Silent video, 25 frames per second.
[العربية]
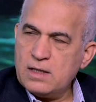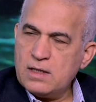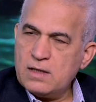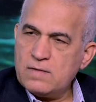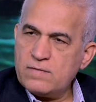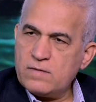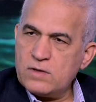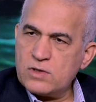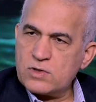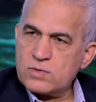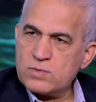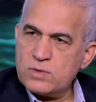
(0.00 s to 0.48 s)

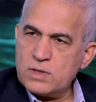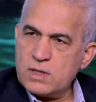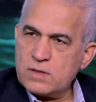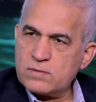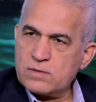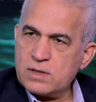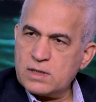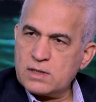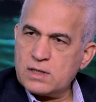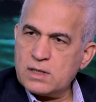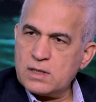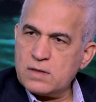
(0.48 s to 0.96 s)
في الأسبوعين أو
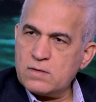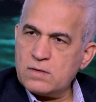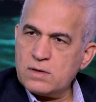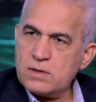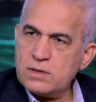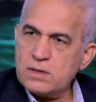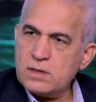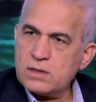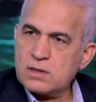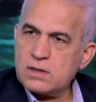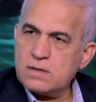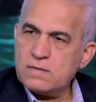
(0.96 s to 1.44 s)
الثلاثة
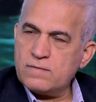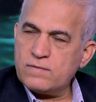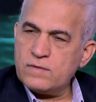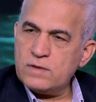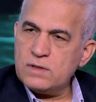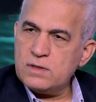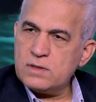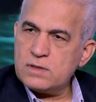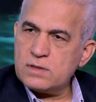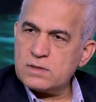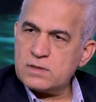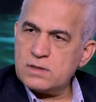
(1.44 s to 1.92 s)
الأولانيين كان
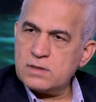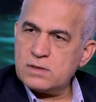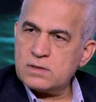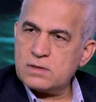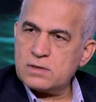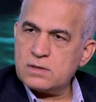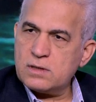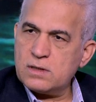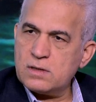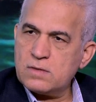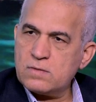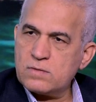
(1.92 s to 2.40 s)
في
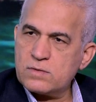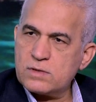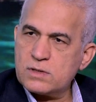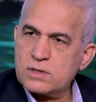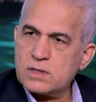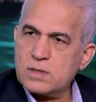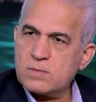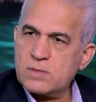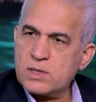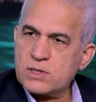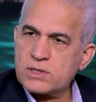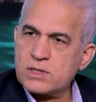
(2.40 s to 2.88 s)
ستة
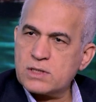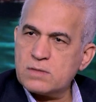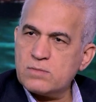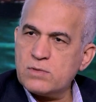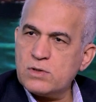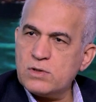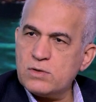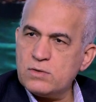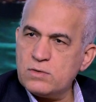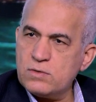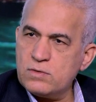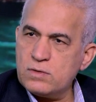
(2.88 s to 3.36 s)
وستة من عشرة
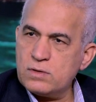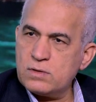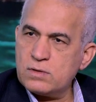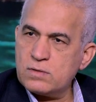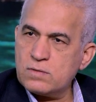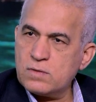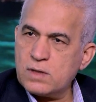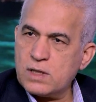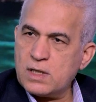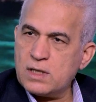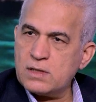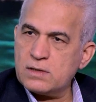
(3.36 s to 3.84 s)
مليون
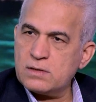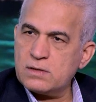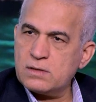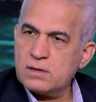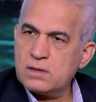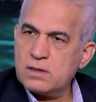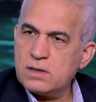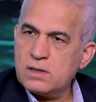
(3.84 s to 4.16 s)
واحد